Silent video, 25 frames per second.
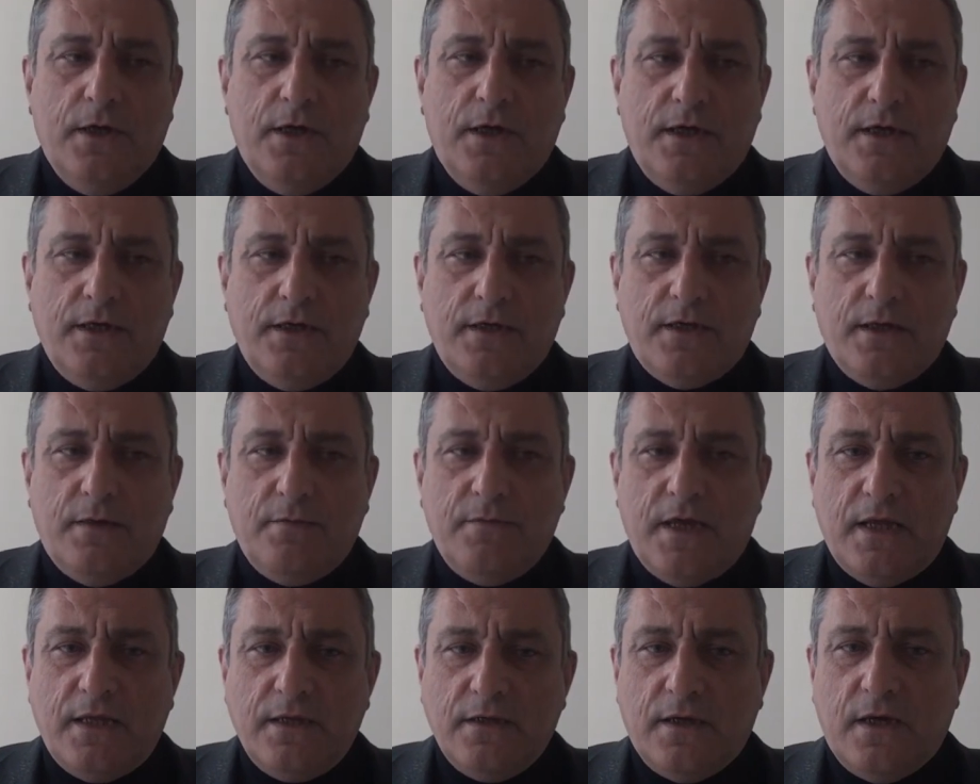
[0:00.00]
E,
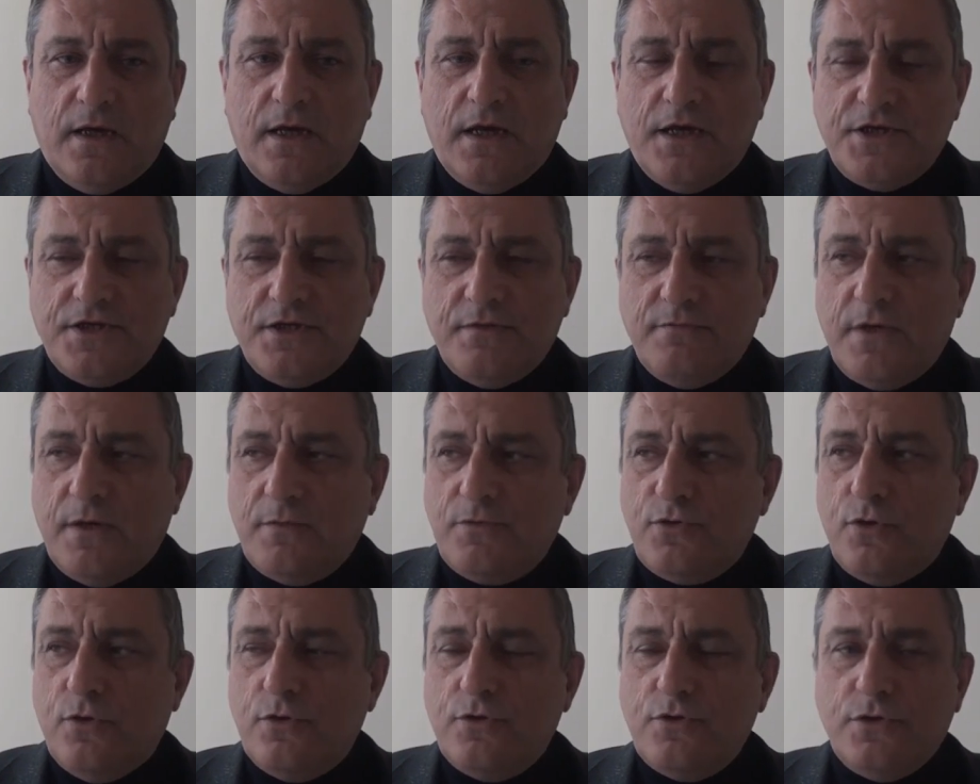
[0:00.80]
tabii ben
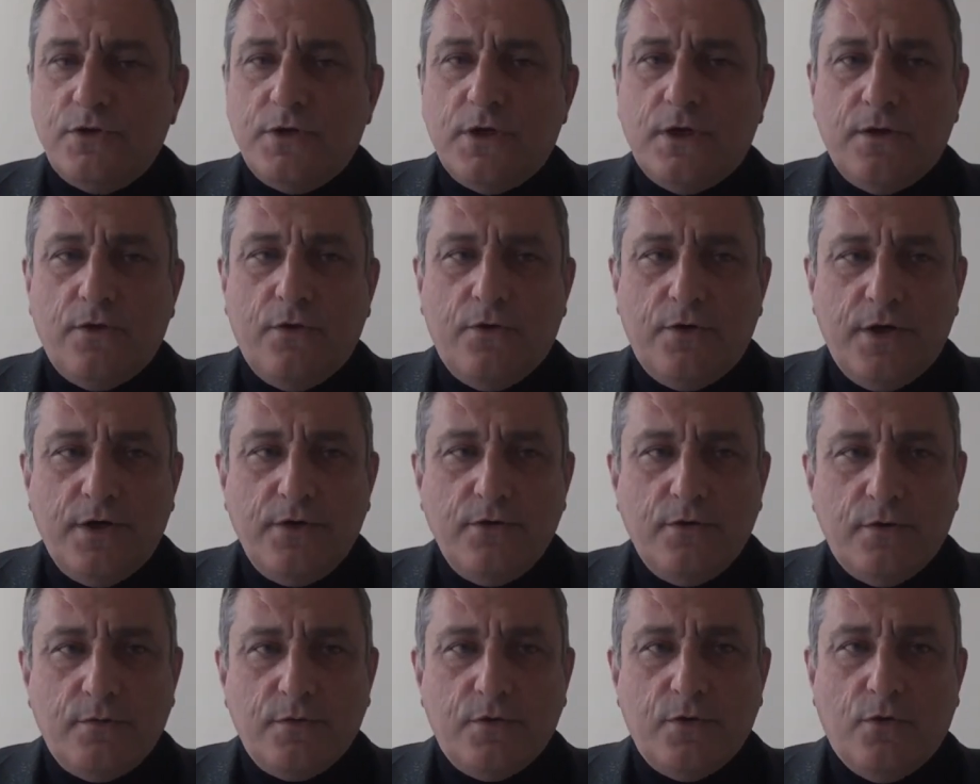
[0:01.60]
araştırmam sonucunda
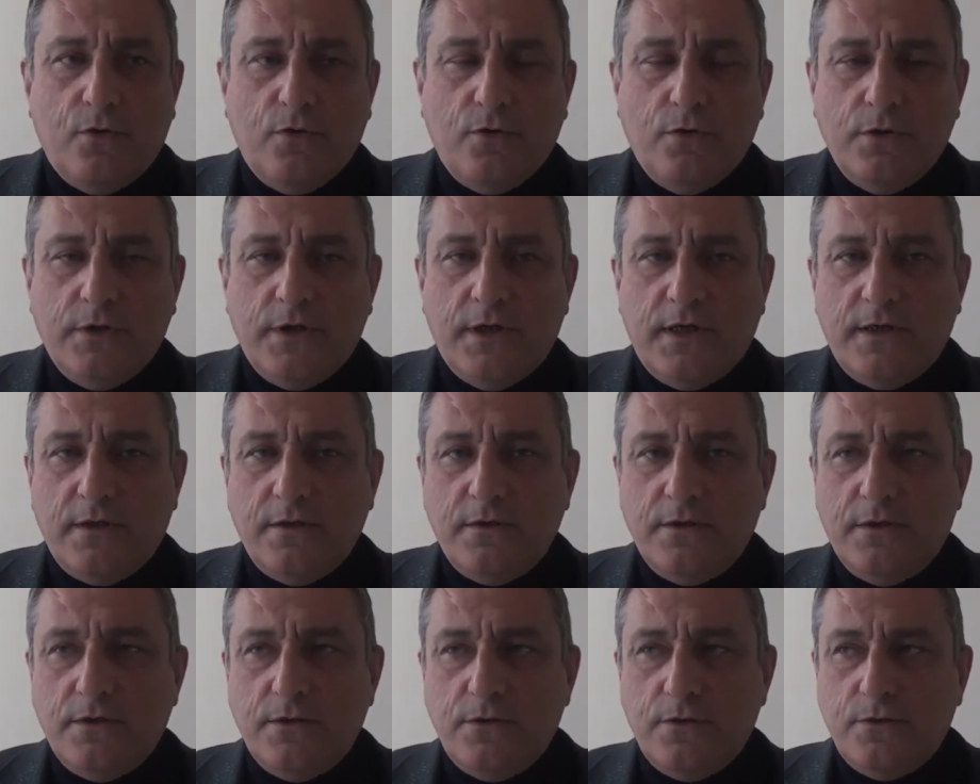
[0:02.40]
öğreniyorum ki okulda
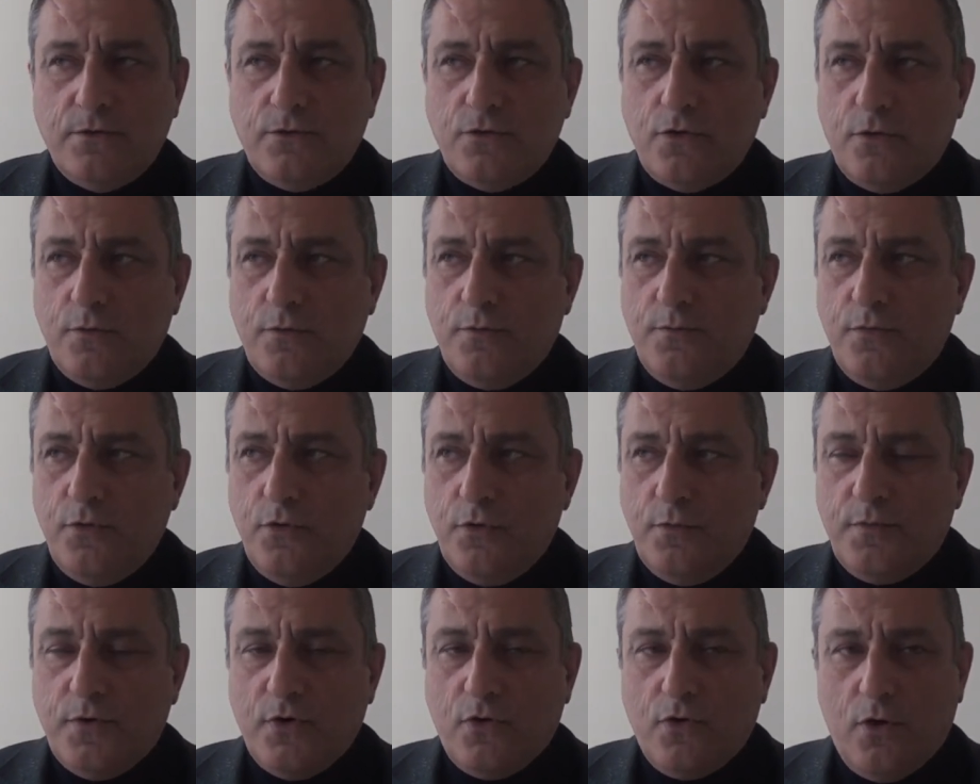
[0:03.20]
e, çok
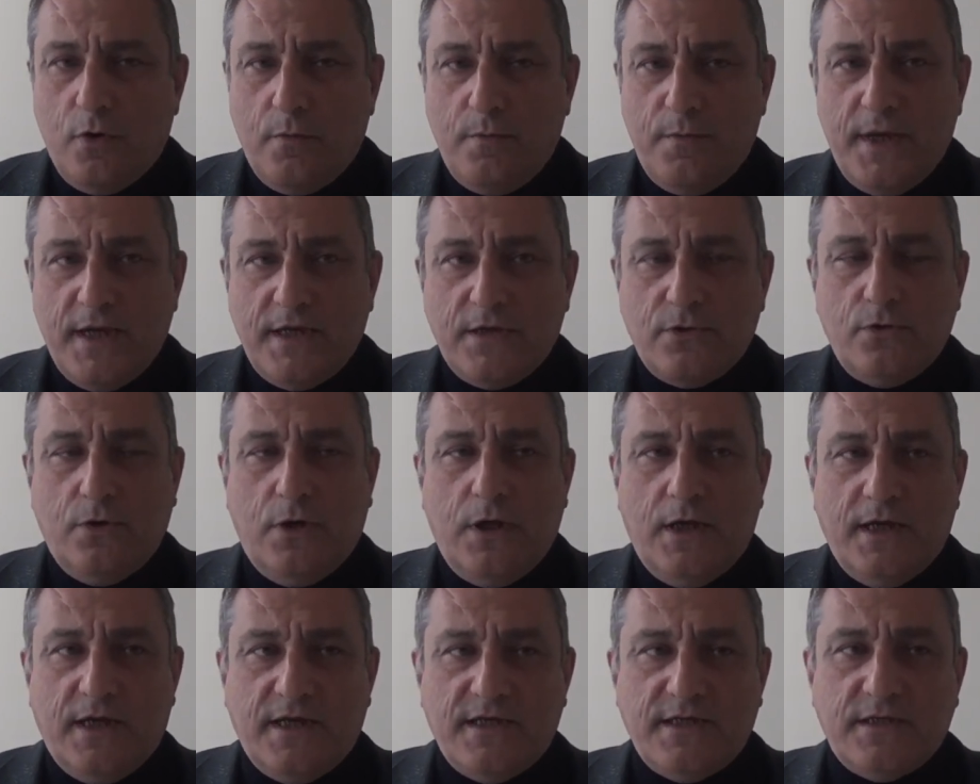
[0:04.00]
büyük bir kompleksi
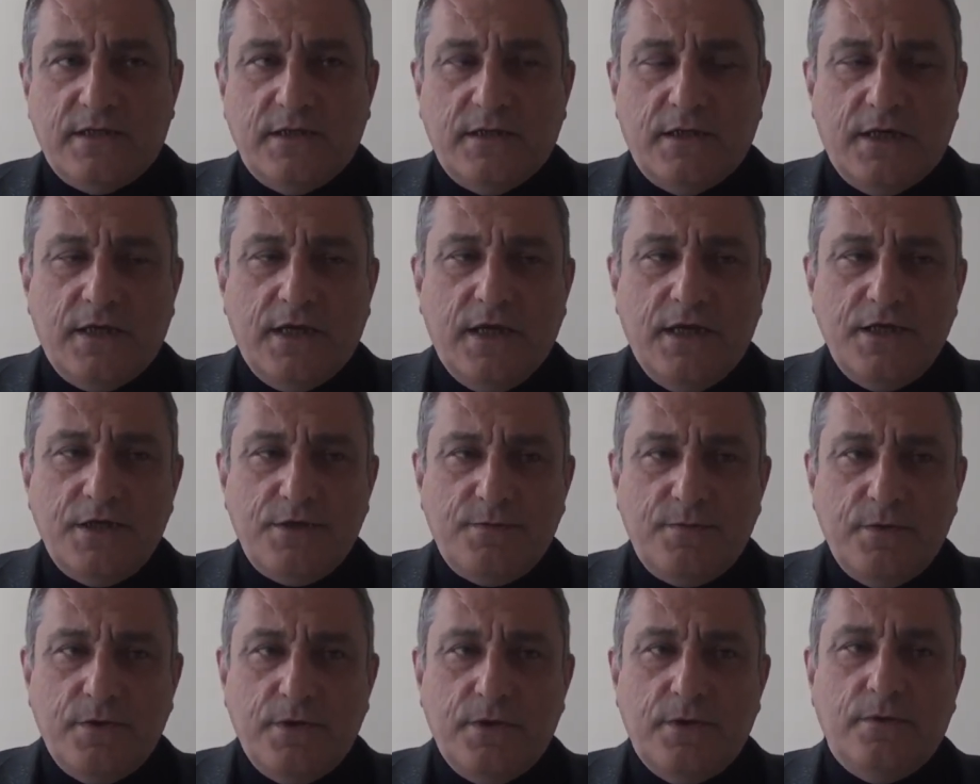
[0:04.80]
olan aslında
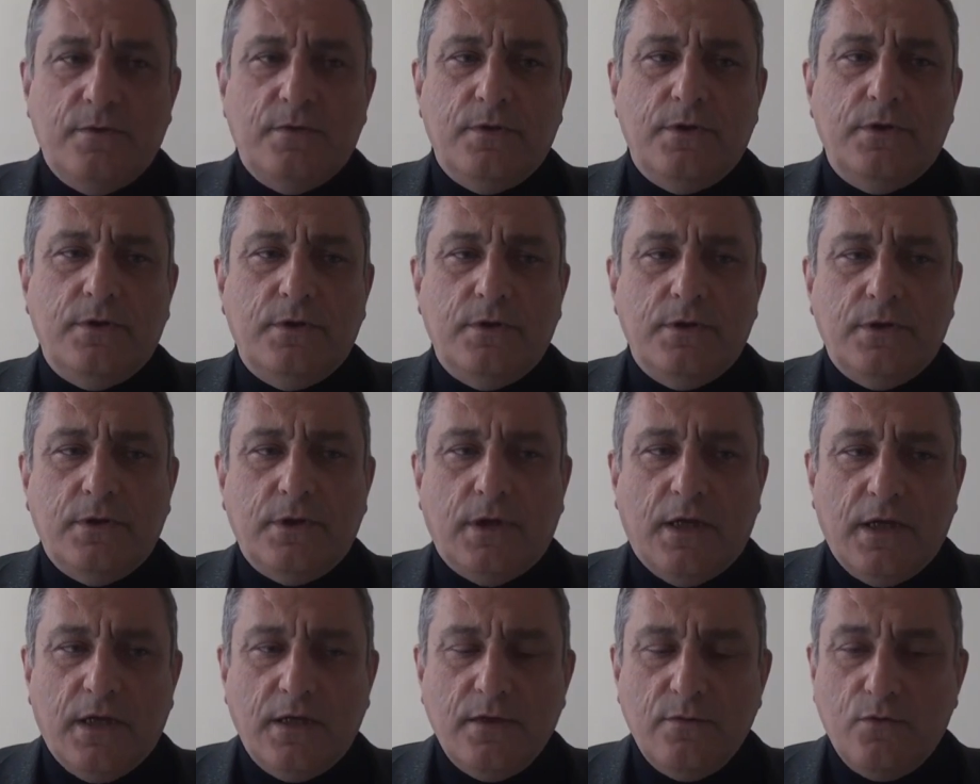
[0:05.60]
geniş bir e,
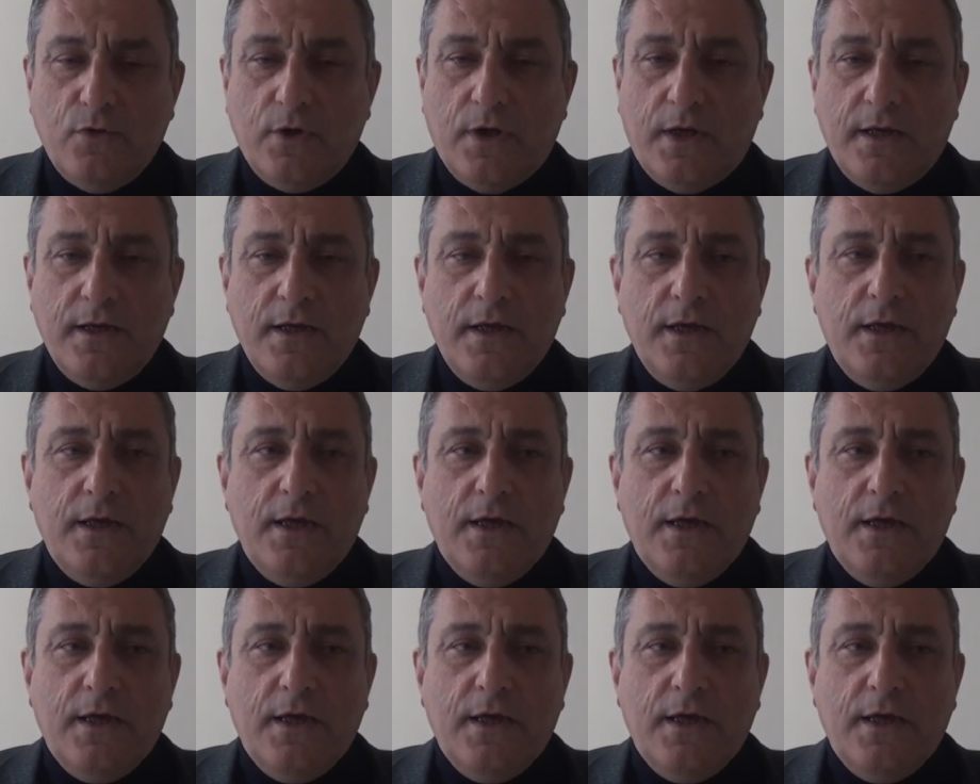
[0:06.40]
alanı bulan